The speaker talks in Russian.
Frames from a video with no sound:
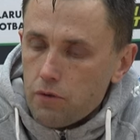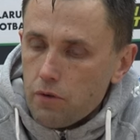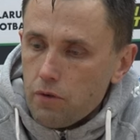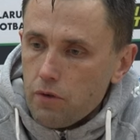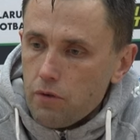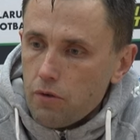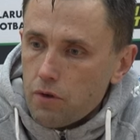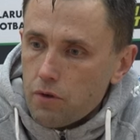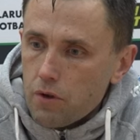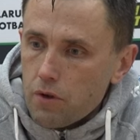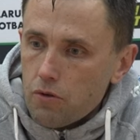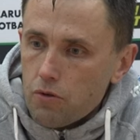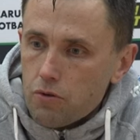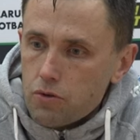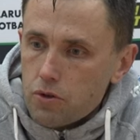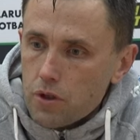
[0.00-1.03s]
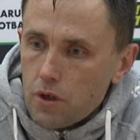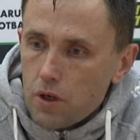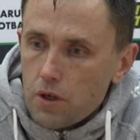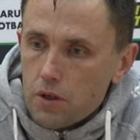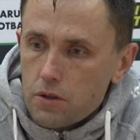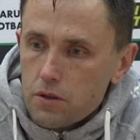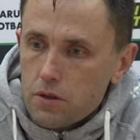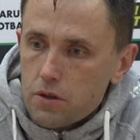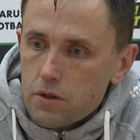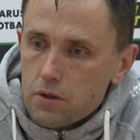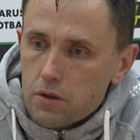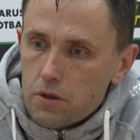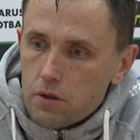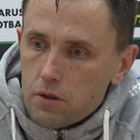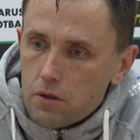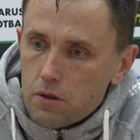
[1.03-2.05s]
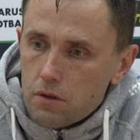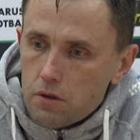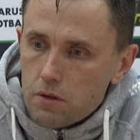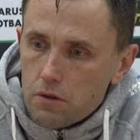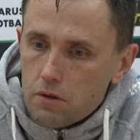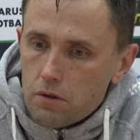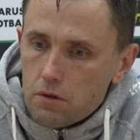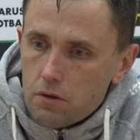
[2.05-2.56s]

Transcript: вы Это Антон сыграл с, э,